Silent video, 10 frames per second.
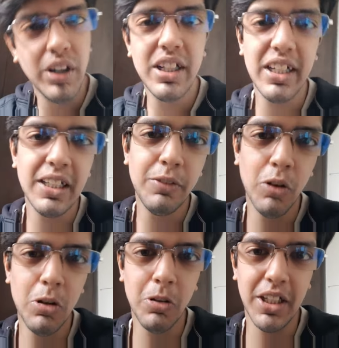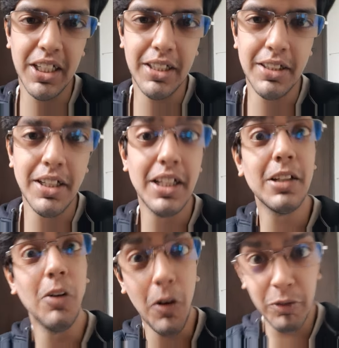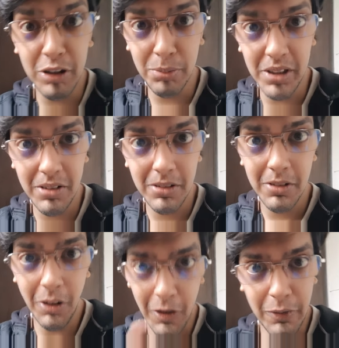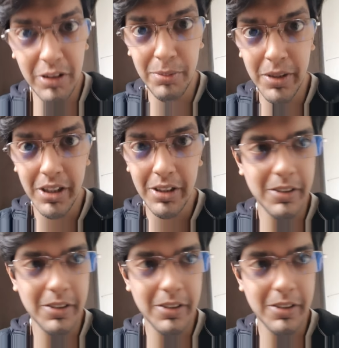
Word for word: वन थर्टी फोर हो रहे हैं लेकिन ऑफिस में ऑफिस में